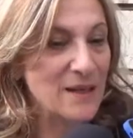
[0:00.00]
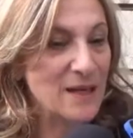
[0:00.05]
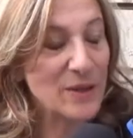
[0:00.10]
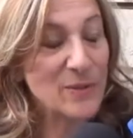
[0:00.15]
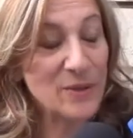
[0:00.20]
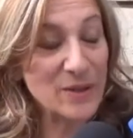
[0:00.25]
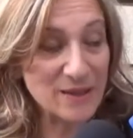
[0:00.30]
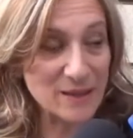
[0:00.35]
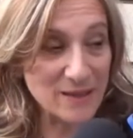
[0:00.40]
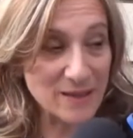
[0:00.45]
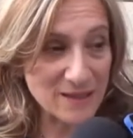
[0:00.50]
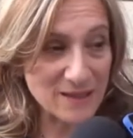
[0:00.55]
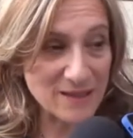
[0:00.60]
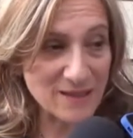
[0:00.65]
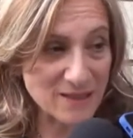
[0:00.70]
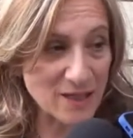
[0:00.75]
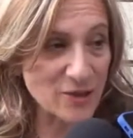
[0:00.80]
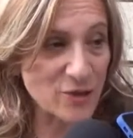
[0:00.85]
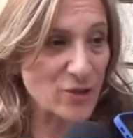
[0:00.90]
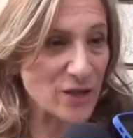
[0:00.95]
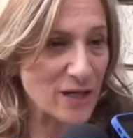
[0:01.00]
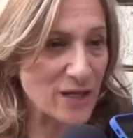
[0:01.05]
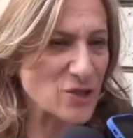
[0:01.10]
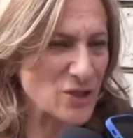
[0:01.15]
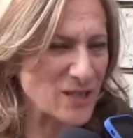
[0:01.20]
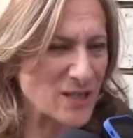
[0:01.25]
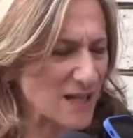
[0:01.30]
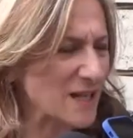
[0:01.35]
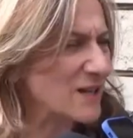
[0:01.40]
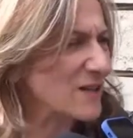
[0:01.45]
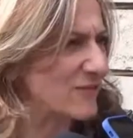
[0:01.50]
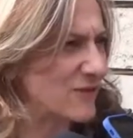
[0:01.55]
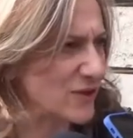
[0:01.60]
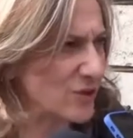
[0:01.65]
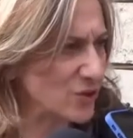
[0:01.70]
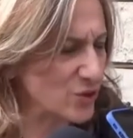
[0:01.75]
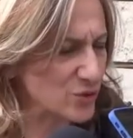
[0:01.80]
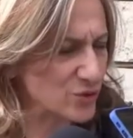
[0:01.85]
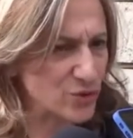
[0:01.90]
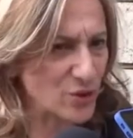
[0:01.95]
e quindi il disegno di legge
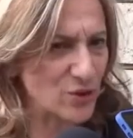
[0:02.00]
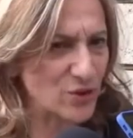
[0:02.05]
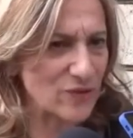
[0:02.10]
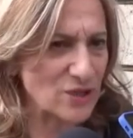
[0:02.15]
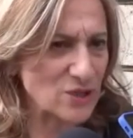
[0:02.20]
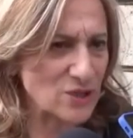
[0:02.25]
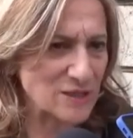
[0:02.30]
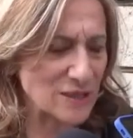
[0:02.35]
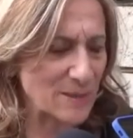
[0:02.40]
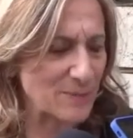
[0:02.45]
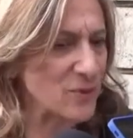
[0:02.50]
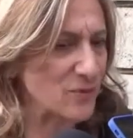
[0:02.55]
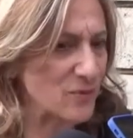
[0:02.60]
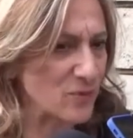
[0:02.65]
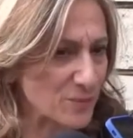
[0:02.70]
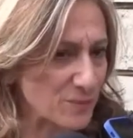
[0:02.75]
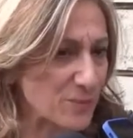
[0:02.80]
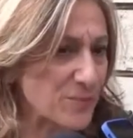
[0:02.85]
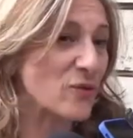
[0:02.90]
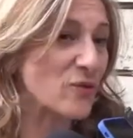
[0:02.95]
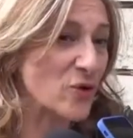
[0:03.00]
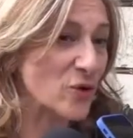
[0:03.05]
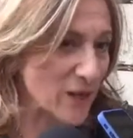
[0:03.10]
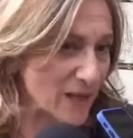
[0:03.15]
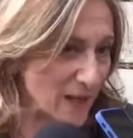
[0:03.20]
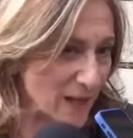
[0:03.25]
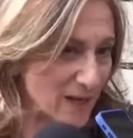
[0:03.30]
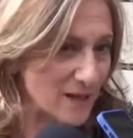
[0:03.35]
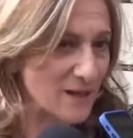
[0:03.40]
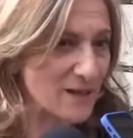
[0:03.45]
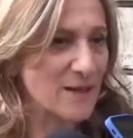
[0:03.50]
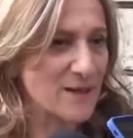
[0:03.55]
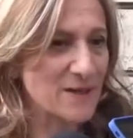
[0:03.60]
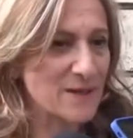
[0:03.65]
Scalfarotto invece provo provocherà,